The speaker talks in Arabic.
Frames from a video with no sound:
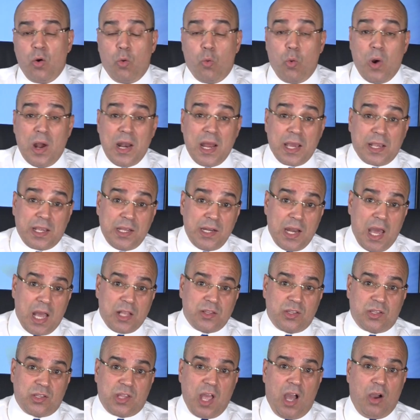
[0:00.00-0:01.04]
ولكن
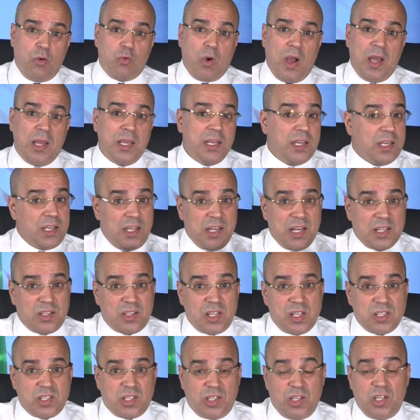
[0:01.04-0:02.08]
الدعوه الى
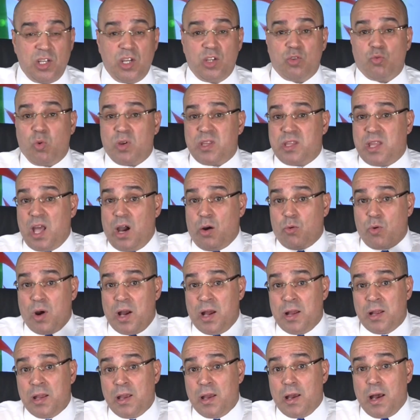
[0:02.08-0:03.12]
التصعيد
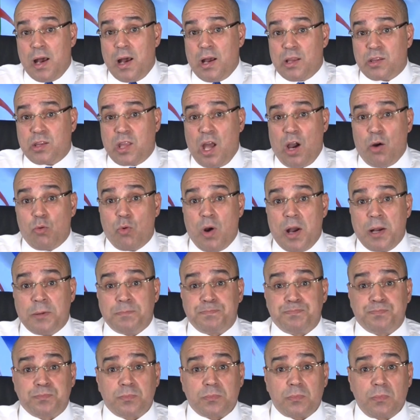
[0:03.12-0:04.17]
والدعوه الدعوه